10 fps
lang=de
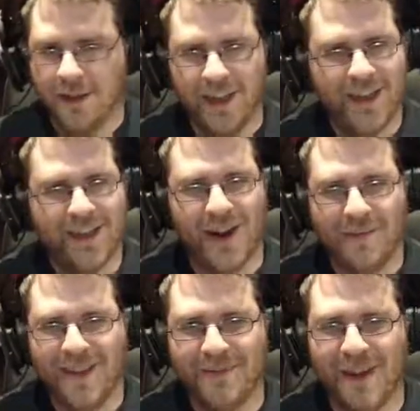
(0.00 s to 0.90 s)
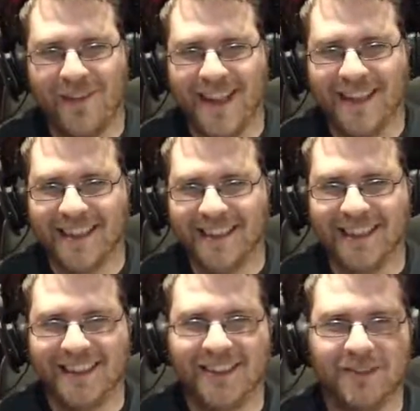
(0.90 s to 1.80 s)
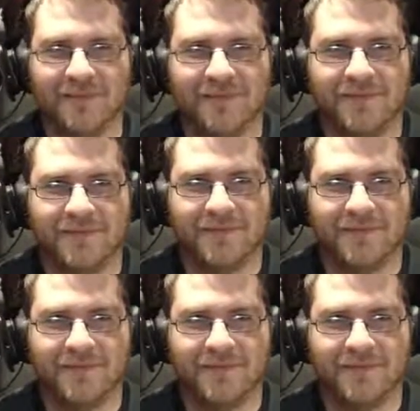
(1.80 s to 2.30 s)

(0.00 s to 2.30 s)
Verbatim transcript: diese ich komme nicht mehr weiter. Kommst nicht mehr